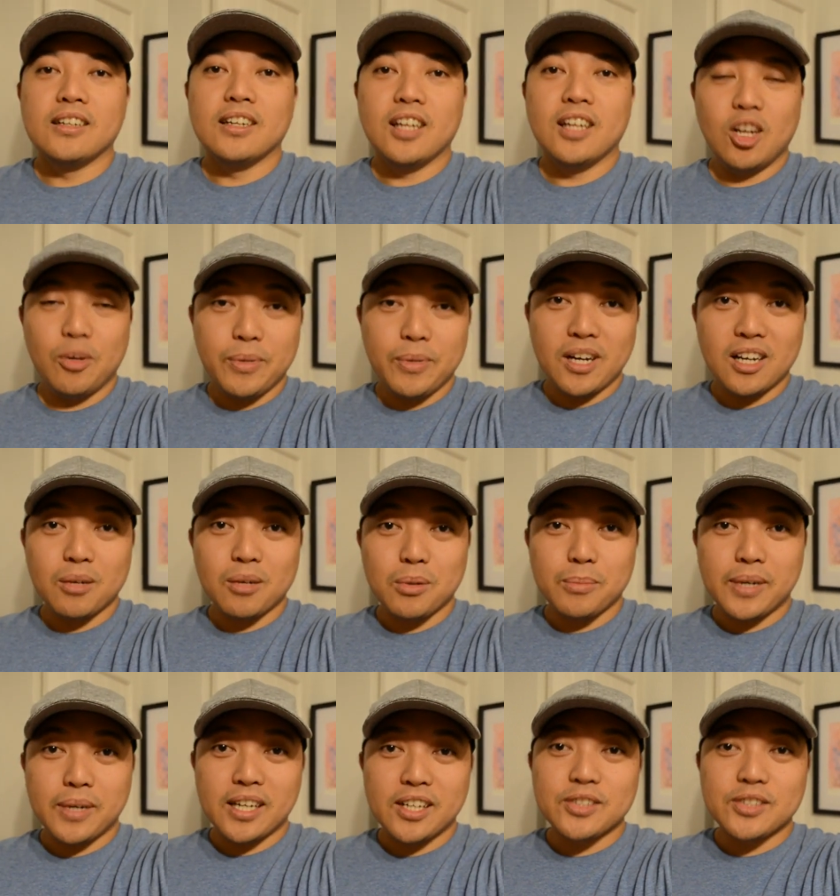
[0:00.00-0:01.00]
Hello mga
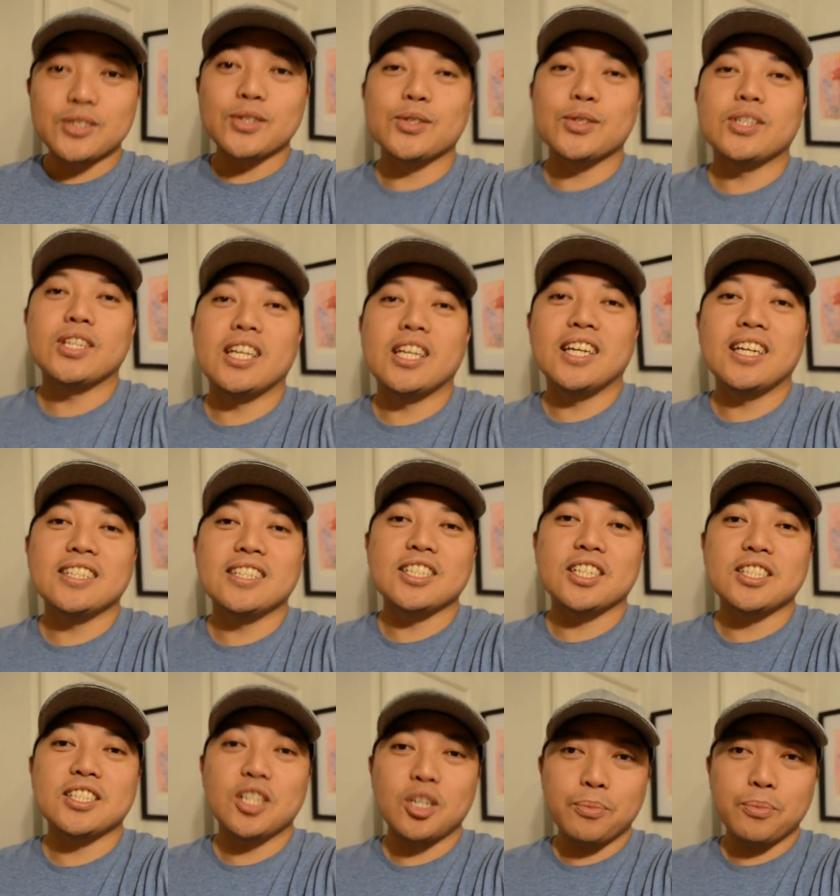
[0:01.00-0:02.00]
kababayan, so today
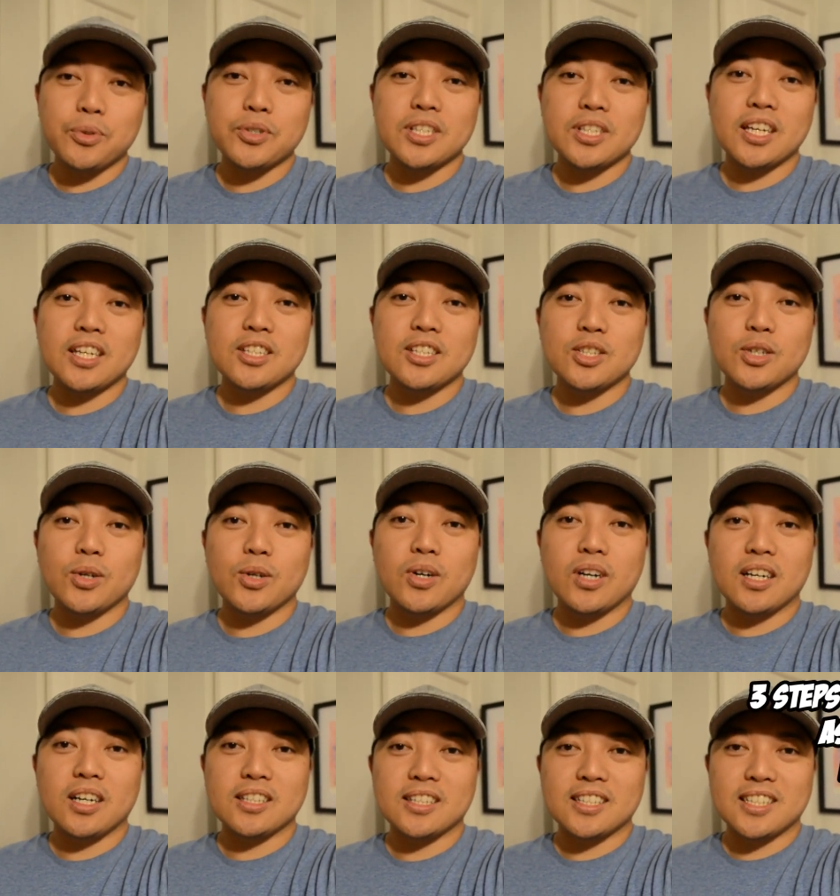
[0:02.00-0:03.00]
isa-share ko po sa
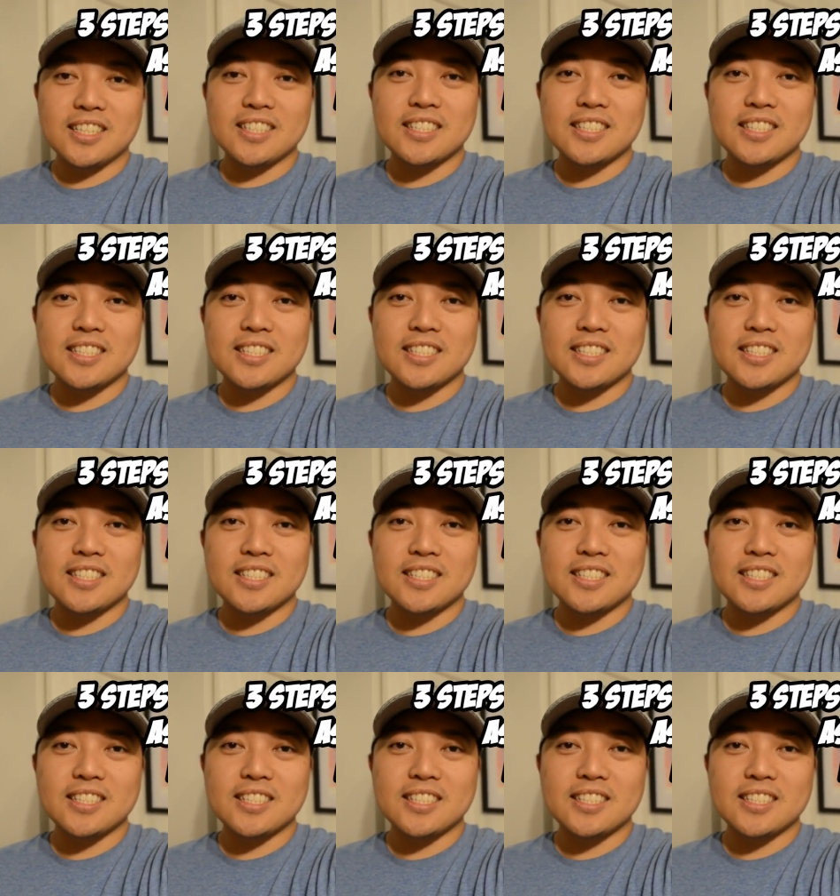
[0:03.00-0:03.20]
inyo ang 3